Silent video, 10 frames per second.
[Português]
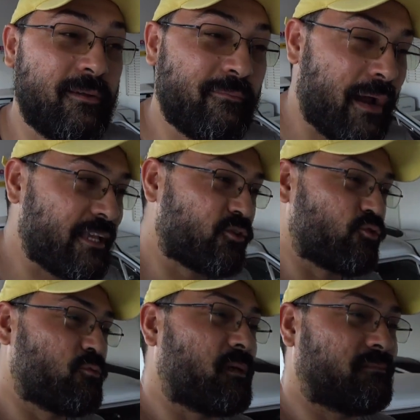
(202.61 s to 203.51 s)
Mais
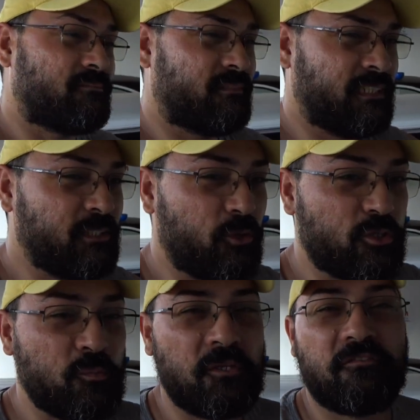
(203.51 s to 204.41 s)
uma. Em
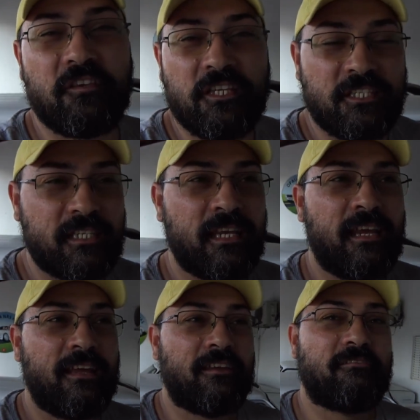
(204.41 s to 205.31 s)
2020
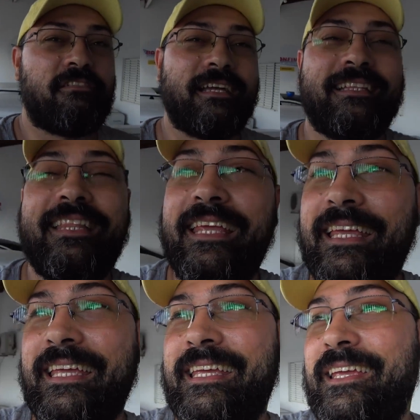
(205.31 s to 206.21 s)
vai
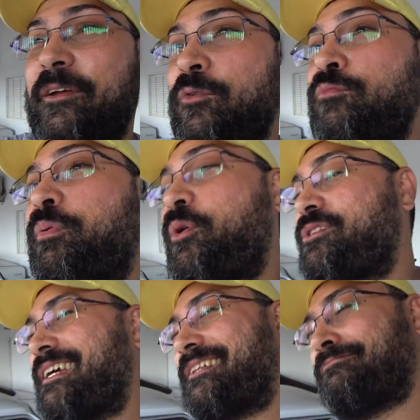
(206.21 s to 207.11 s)
ter um
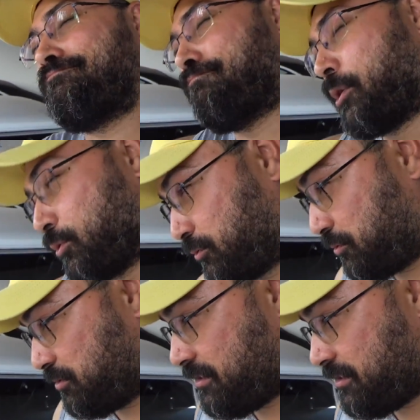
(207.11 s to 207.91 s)
projeto bruto.